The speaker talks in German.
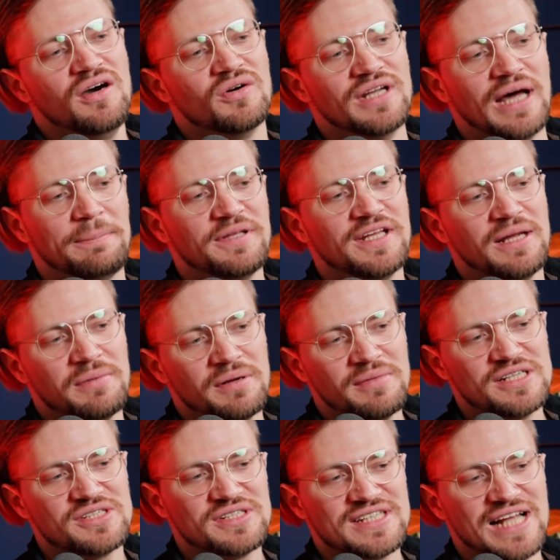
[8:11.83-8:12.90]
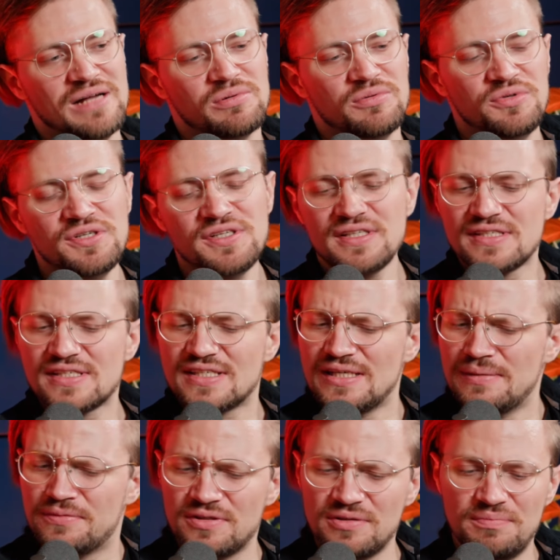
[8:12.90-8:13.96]
Und habe dann aber mal so das Album
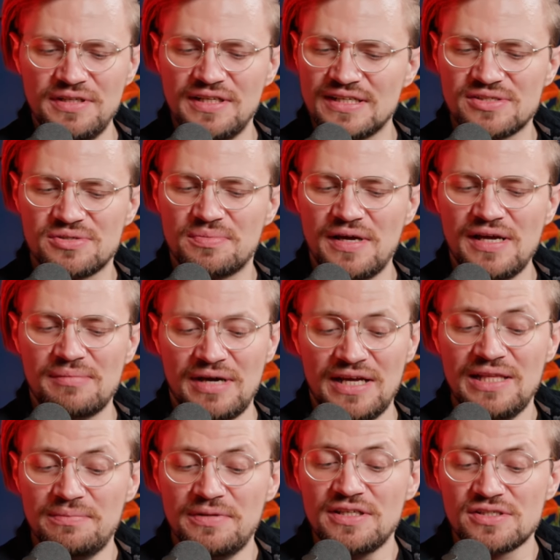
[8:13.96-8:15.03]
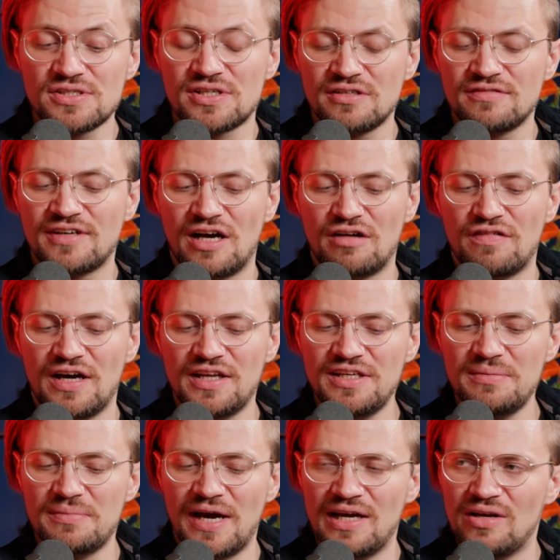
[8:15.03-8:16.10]
durchgeskippt und bin dann so bei, mein Lieblingssong war auf
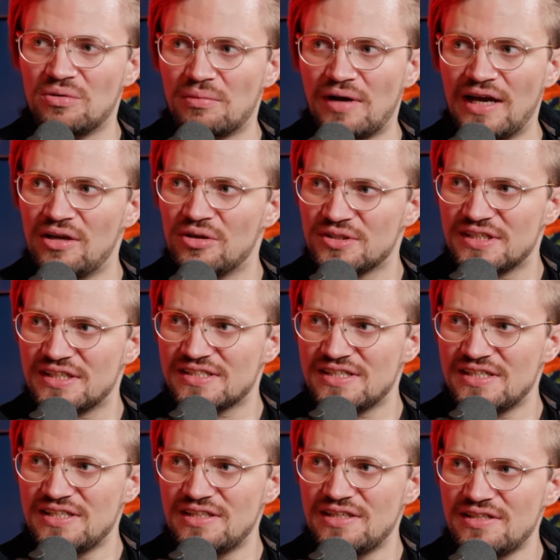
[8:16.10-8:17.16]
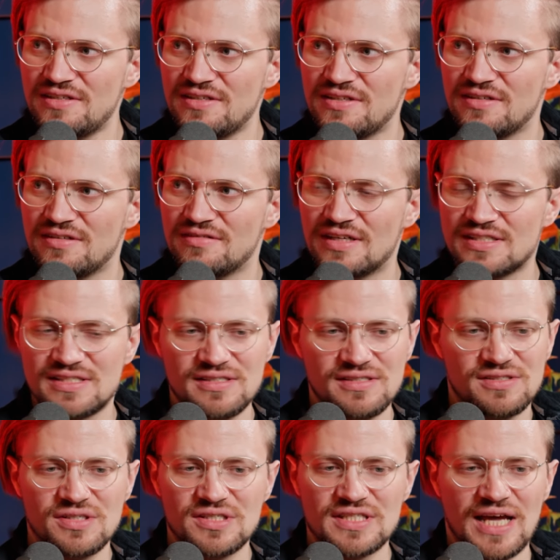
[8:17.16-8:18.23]
Anhieb Ilo Milo tatsächlich. Oh ja. Was
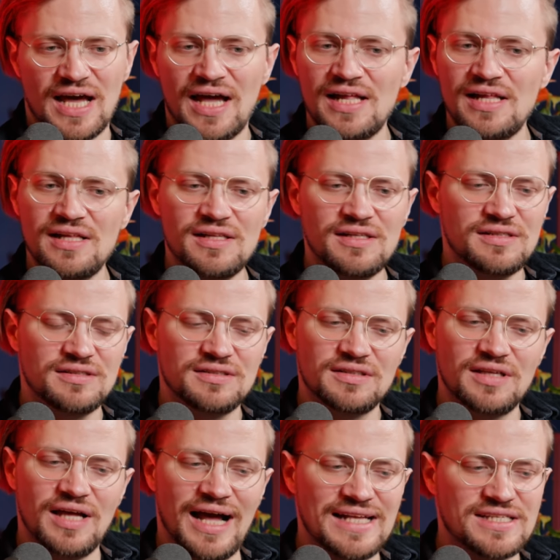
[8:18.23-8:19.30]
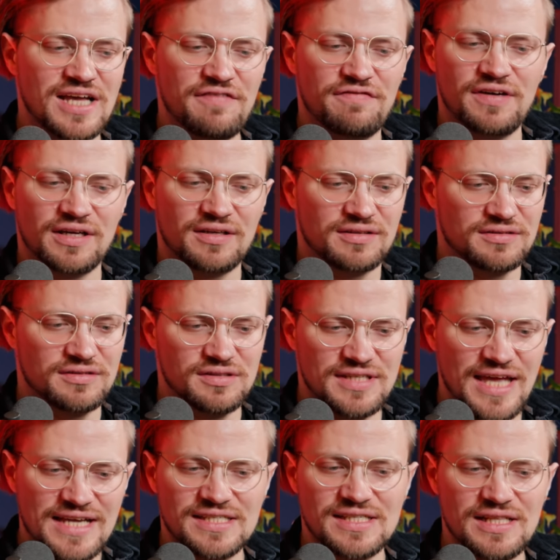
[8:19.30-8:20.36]
total, ja, also einfach
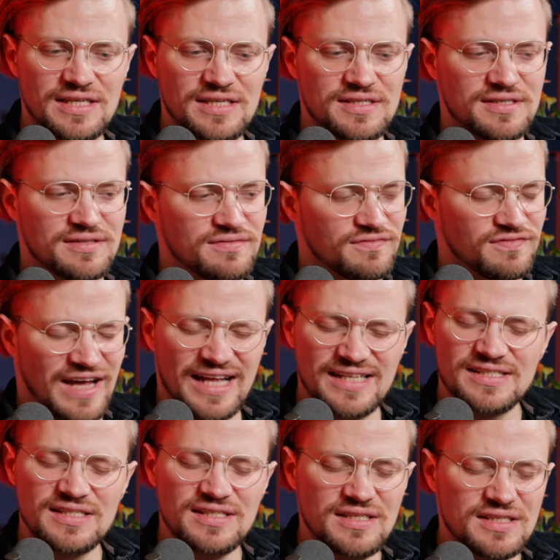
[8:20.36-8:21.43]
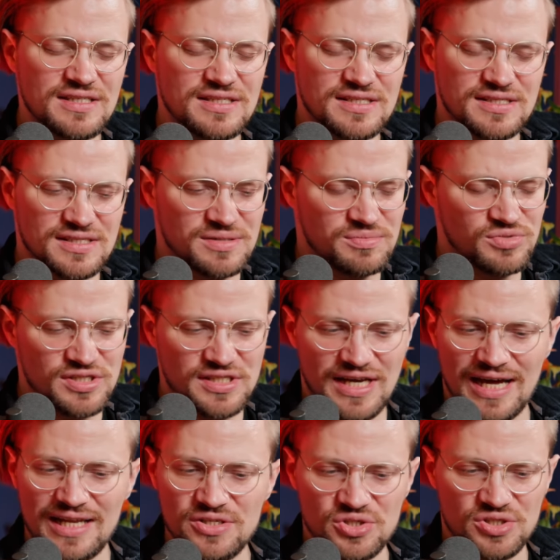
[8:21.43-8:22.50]
textlich Wahnsinn ist, das ist
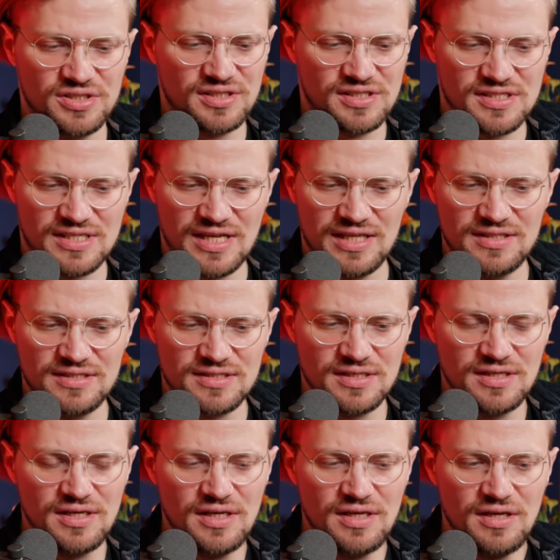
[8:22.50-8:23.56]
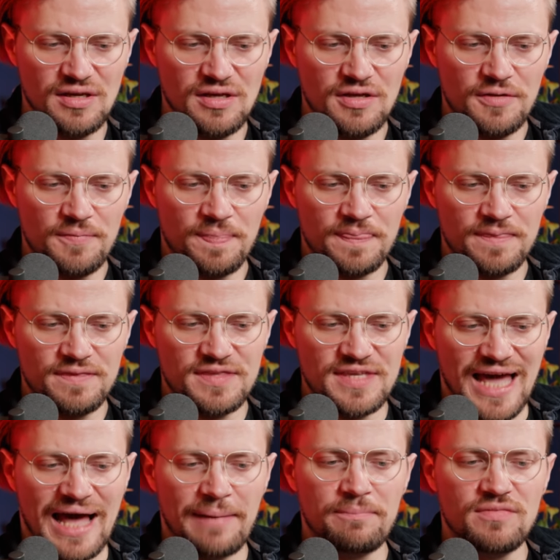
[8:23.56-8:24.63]
musikalisch interessant.
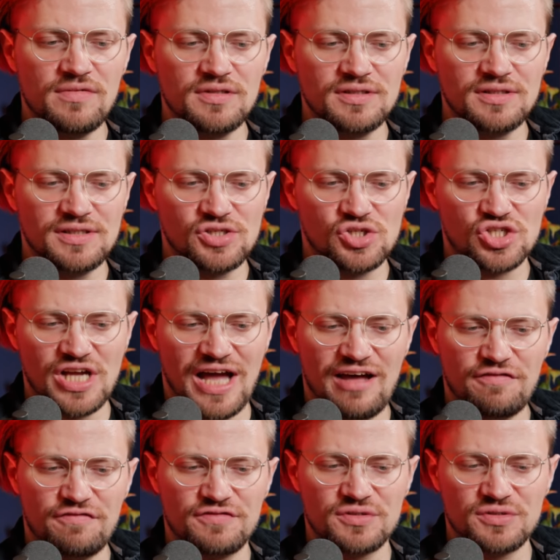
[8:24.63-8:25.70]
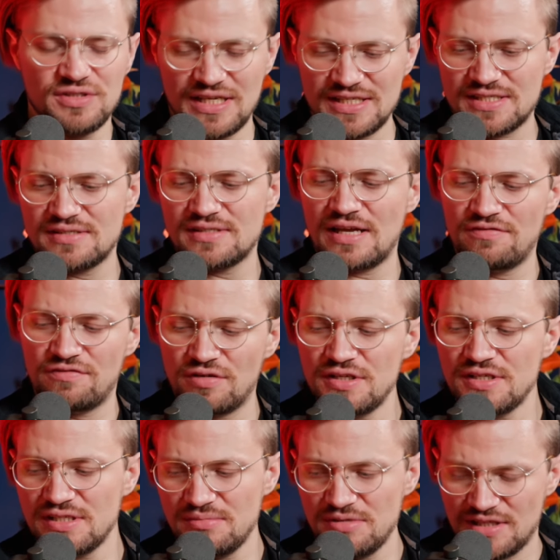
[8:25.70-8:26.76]
Die haben geschafft, und das, da wollte
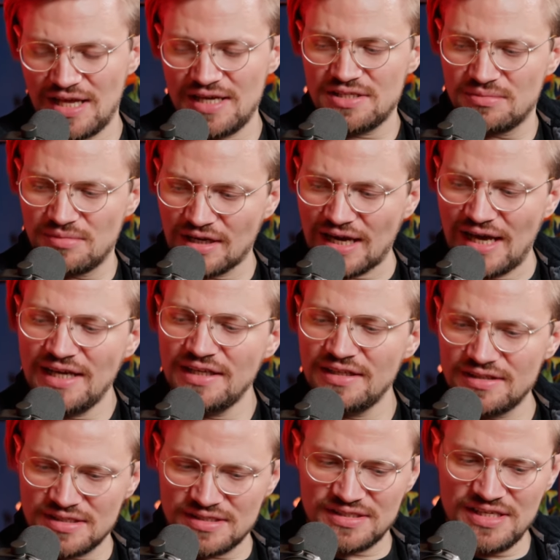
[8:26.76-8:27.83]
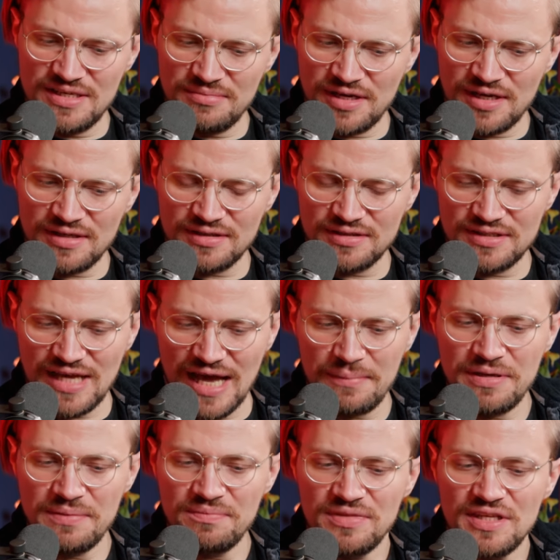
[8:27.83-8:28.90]
ich nämlich gleich nochmal reingehen in das Thema, die
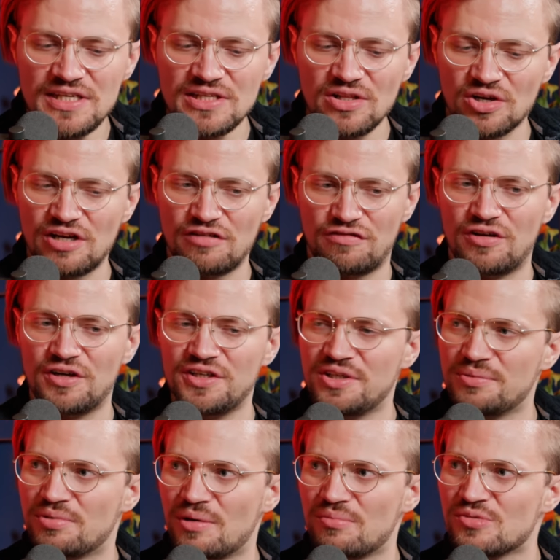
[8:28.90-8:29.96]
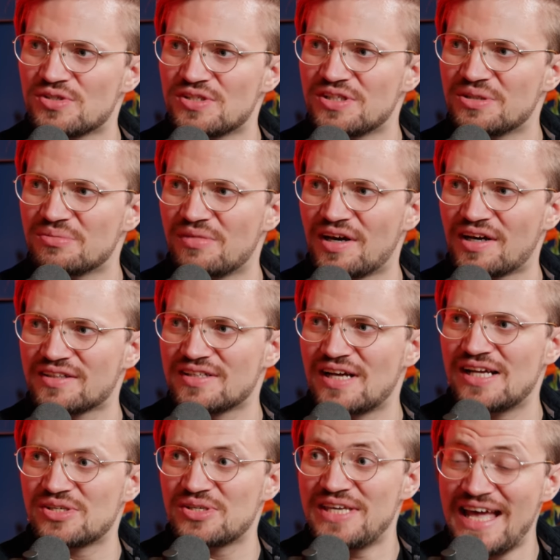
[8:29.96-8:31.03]
haben eben nicht locker flockige Popmusik gemacht.
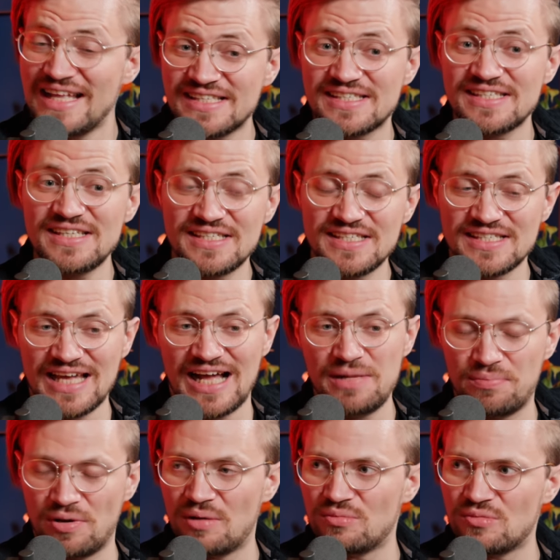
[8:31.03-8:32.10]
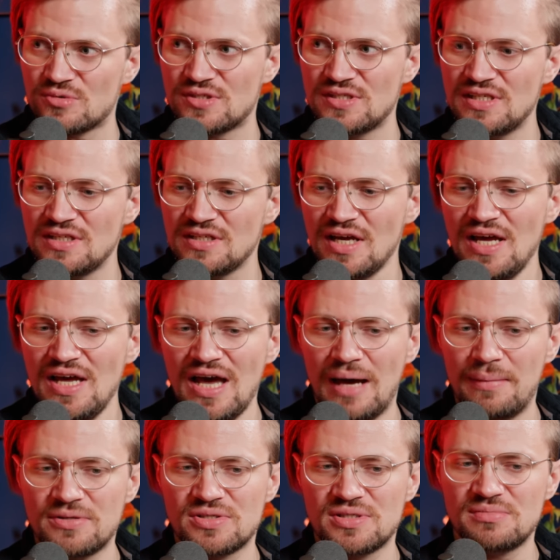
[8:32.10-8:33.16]
Ja. Also jetzt ist ja. es halt Popmusik,
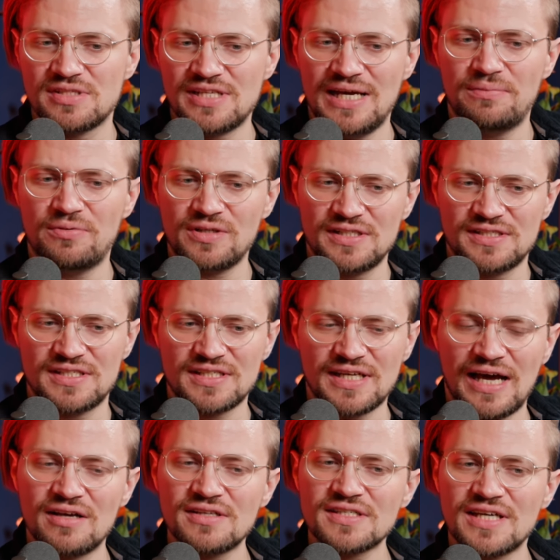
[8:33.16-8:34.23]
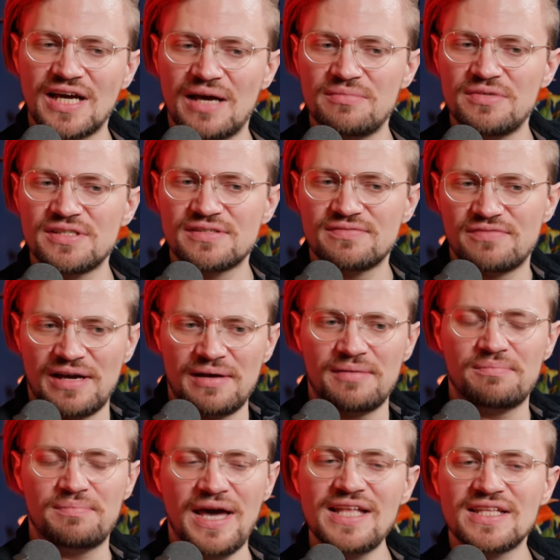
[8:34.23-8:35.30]
aber zu dem Zeitpunkt, als das rauskam, ist, war
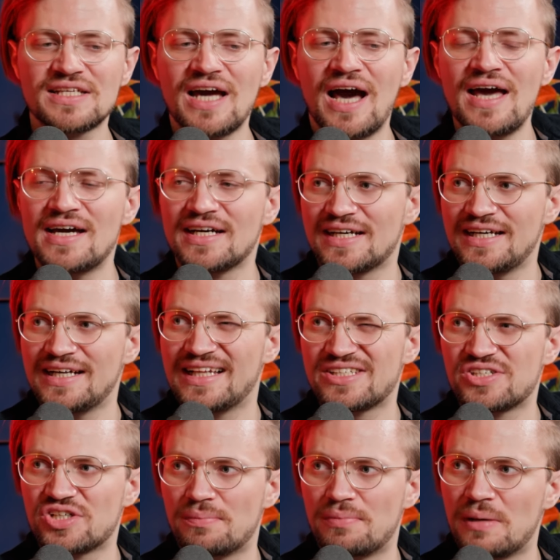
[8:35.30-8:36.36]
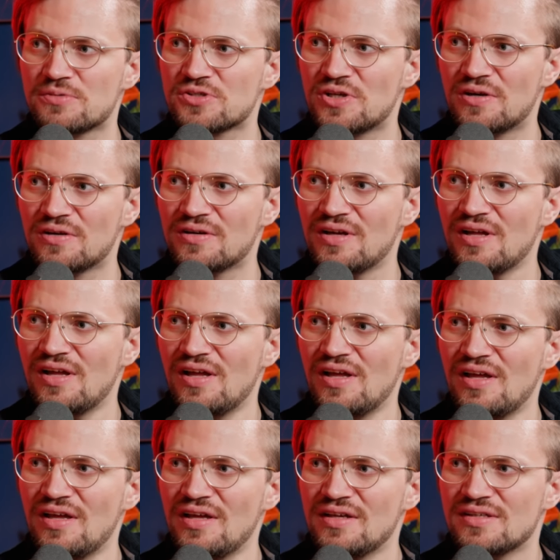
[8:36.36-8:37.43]
Bad Guy ja kein klassischer Popsong.
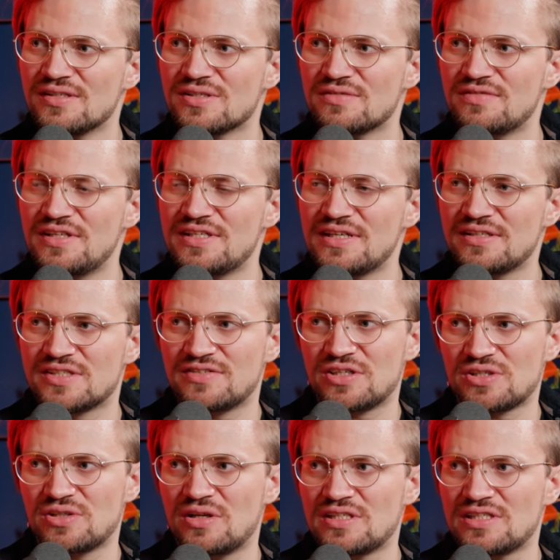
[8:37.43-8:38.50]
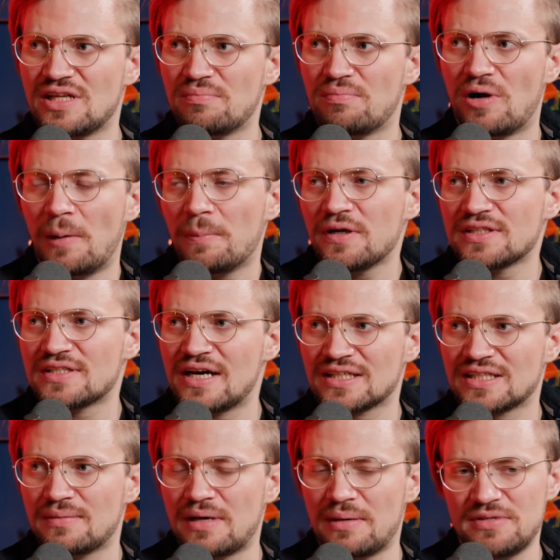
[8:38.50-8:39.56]
So, wenn ich 2019 an Pop
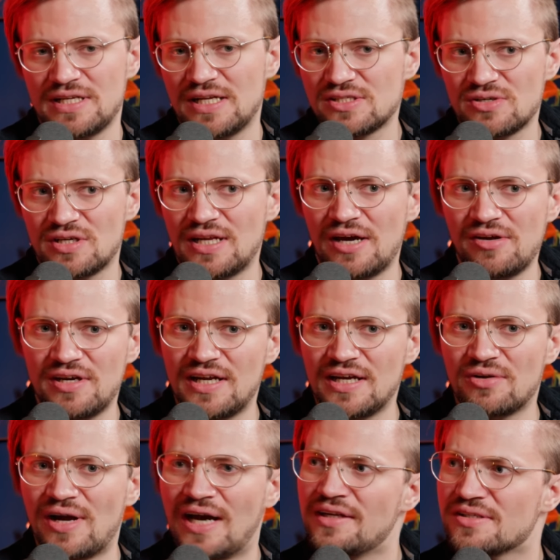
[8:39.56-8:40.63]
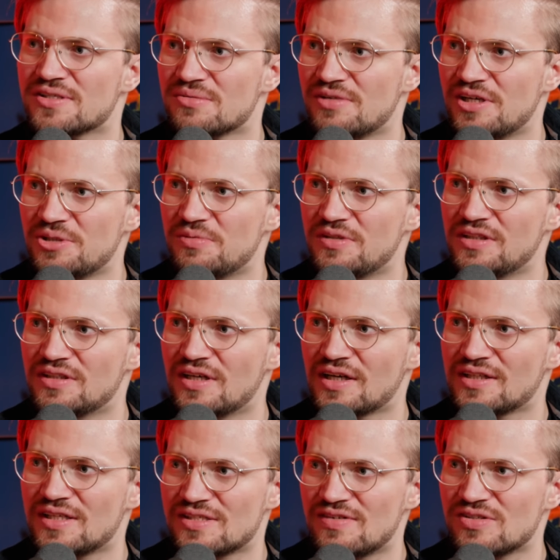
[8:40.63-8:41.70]
gedacht habe, habe ich halt so an Ariana Grande zum Beispiel
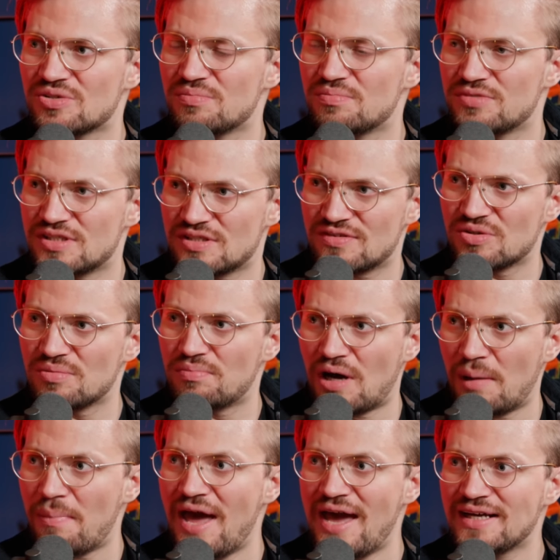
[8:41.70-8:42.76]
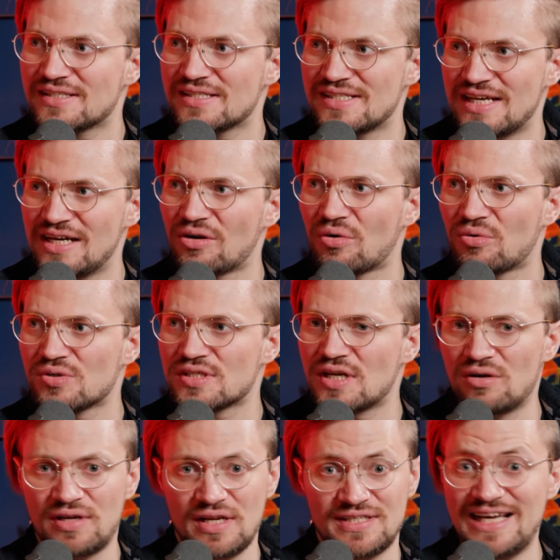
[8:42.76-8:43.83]
gedacht. Das war so ein, das war so ein Pop-Act, ein sehr
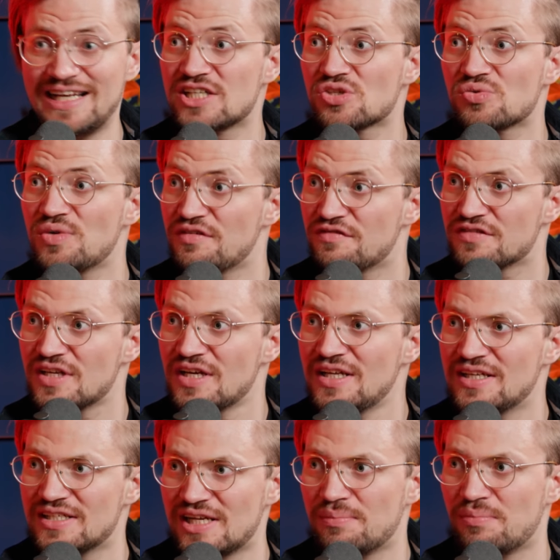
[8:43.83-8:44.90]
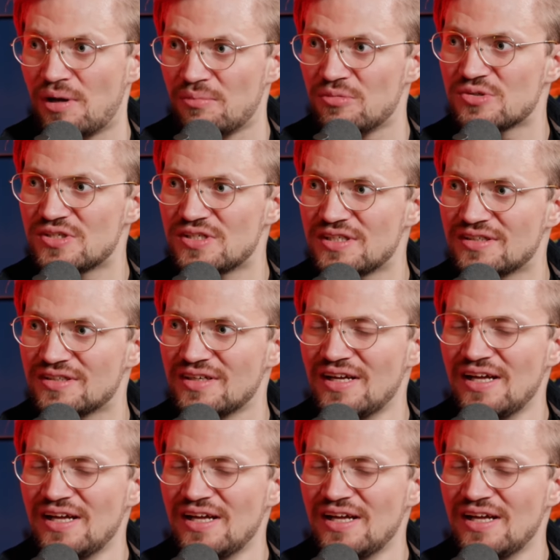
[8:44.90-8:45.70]
großer. Oder Taylor Swift, das ist halt Popmusik.